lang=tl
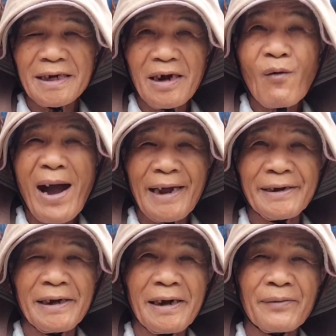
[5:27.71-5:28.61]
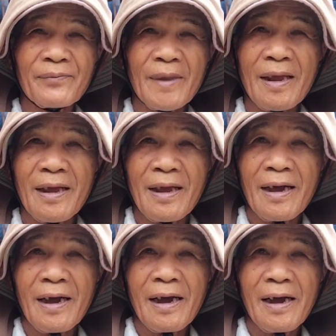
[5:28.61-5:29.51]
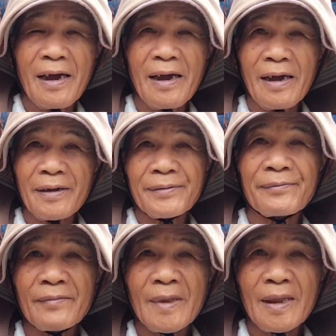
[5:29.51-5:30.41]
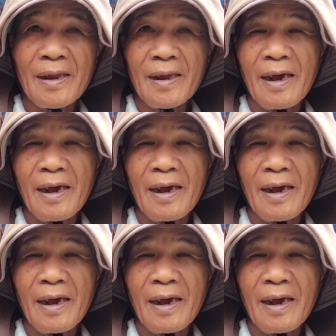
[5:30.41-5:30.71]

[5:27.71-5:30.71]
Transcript: Lawaan. Lawaan, Antique.